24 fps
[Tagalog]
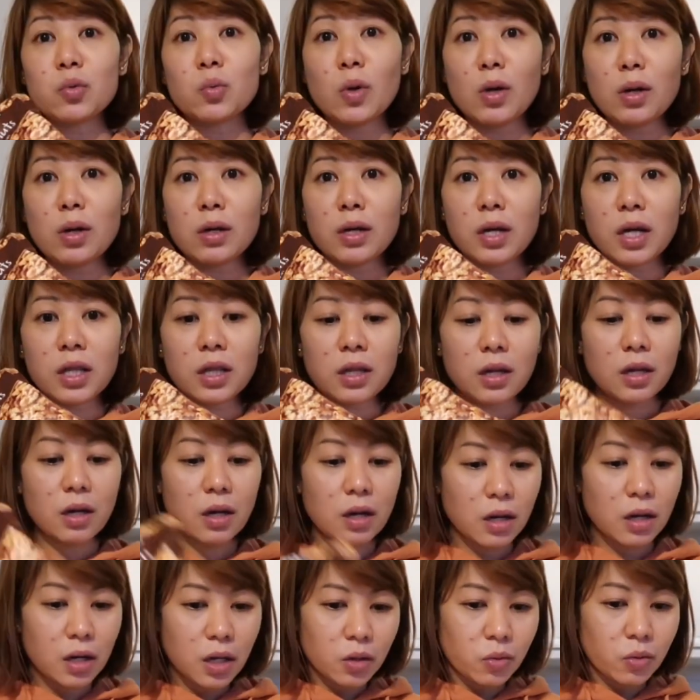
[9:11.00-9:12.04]
walnut,
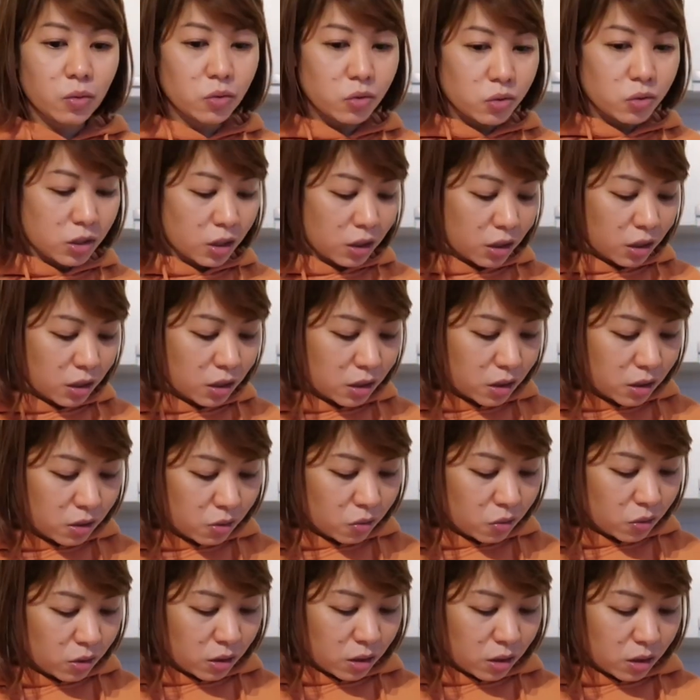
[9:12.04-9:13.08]
ilalagay ko to sa ating
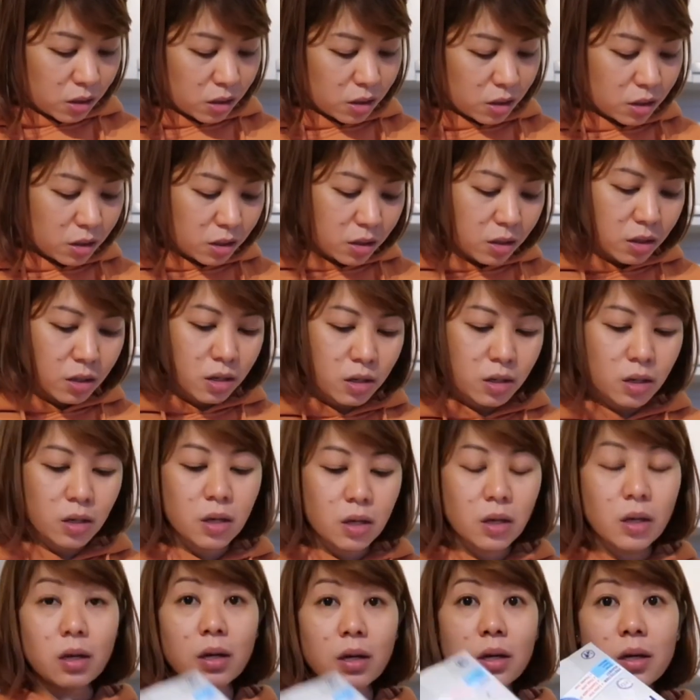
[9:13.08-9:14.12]
carrot cake.
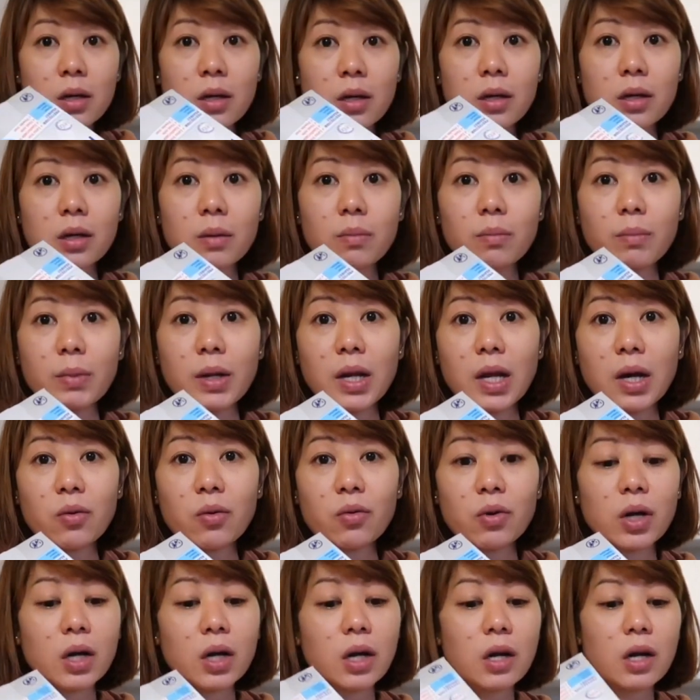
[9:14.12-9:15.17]
Bili ako
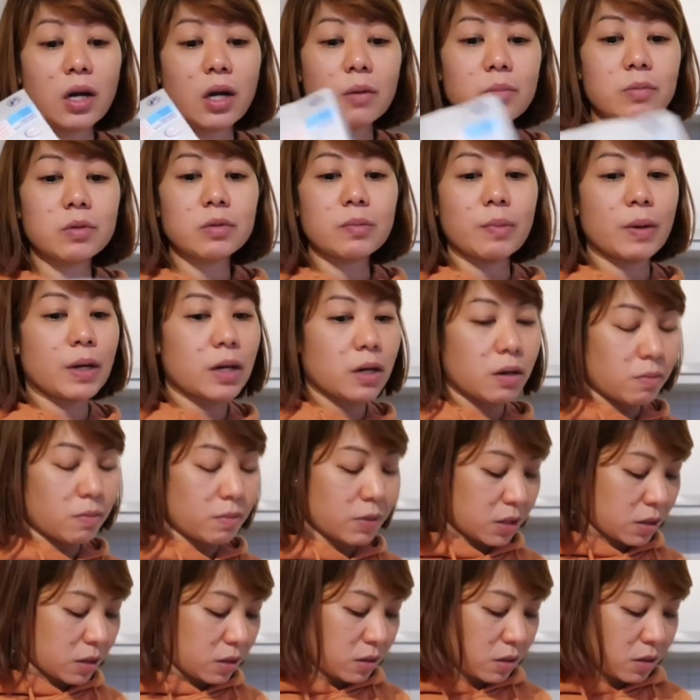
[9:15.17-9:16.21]
ng gloves para
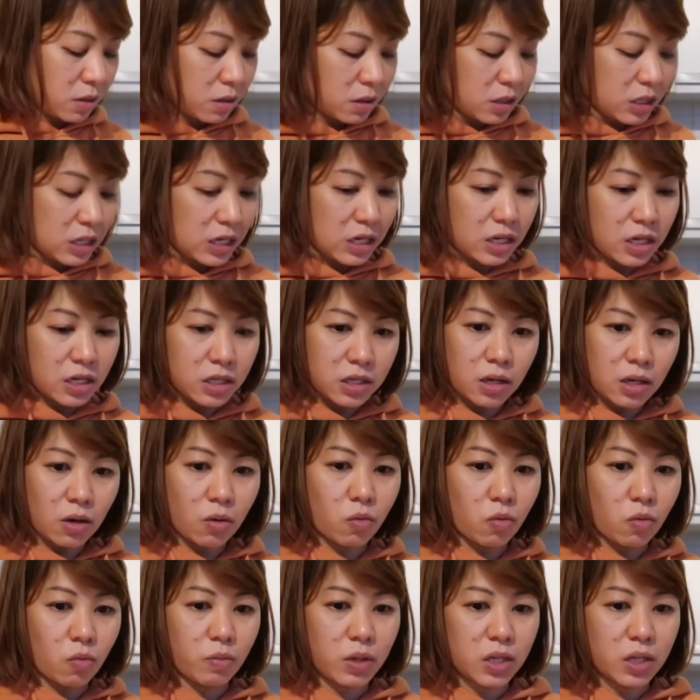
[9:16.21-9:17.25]
maglinis ako
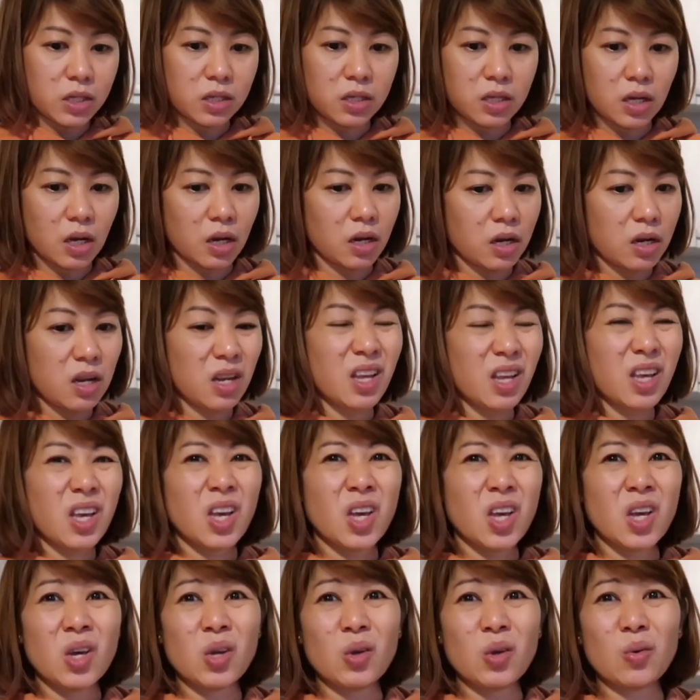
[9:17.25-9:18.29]
minsan.
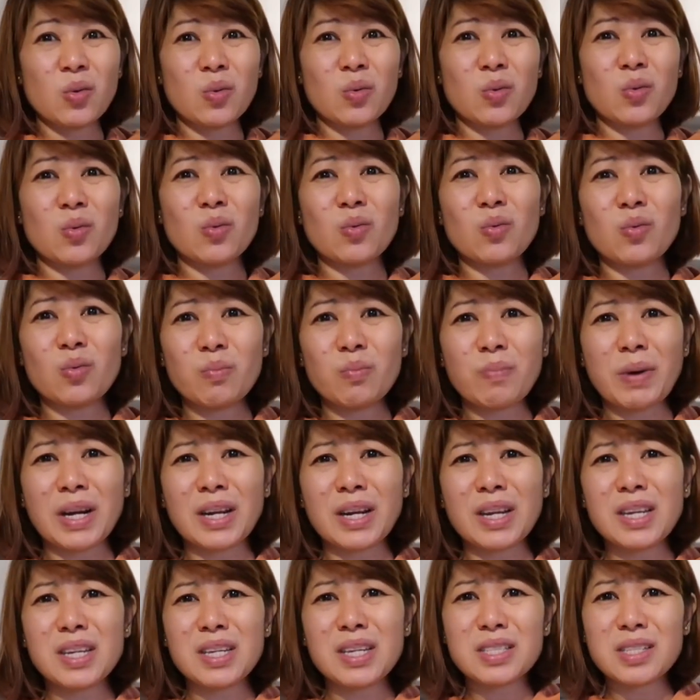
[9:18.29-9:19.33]
Yung
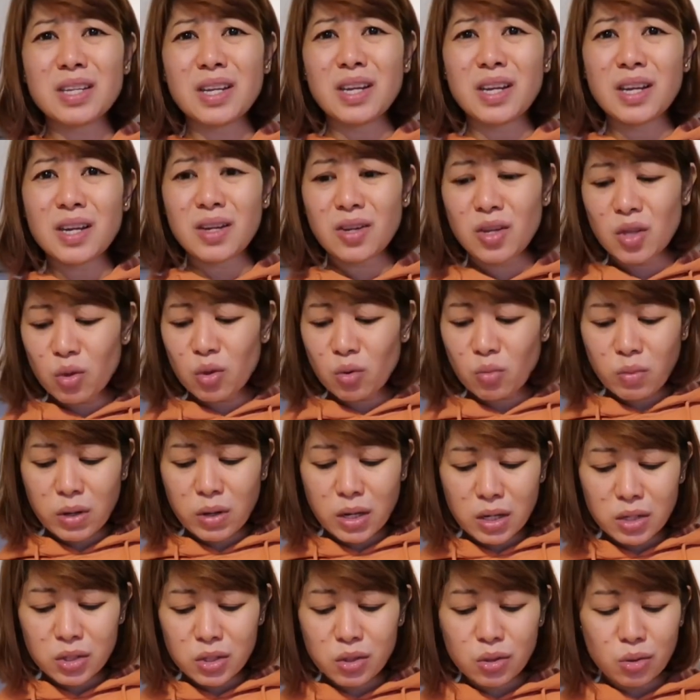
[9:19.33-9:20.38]
panglinis nila dito,
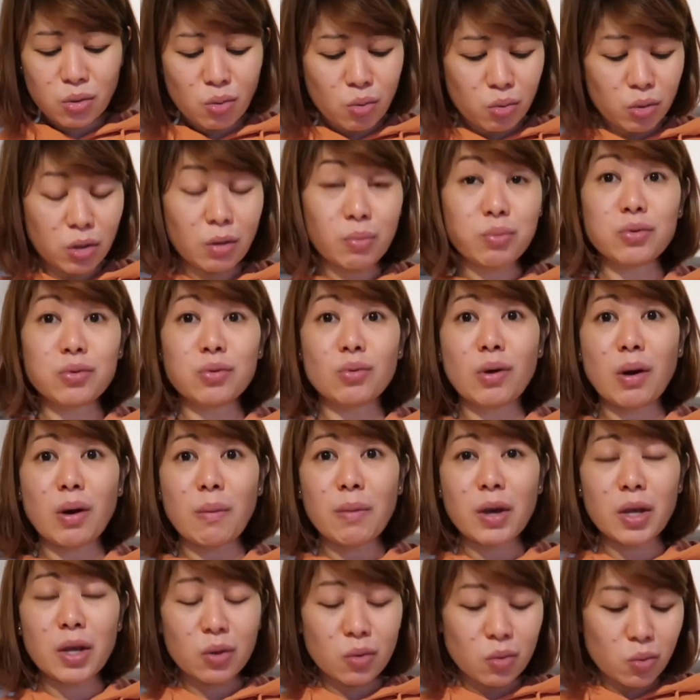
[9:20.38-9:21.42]
very strong. Tapos yung
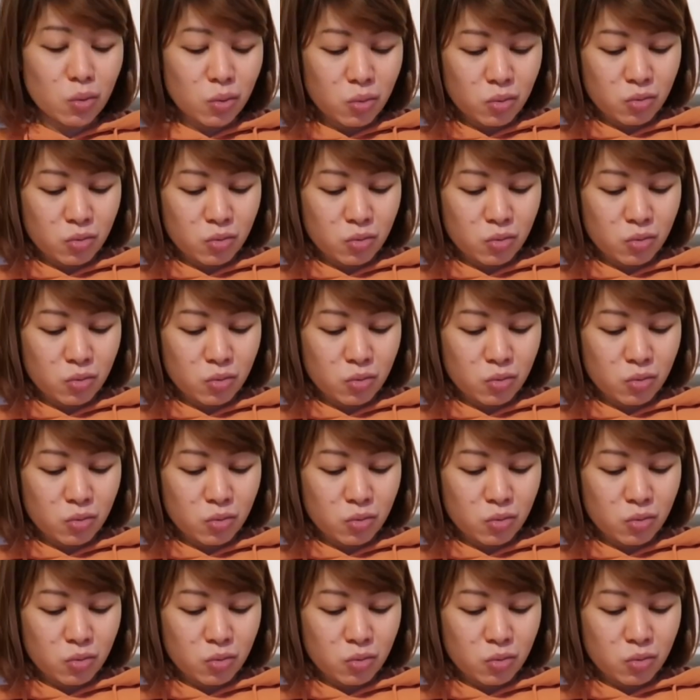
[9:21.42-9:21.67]
kamay ko,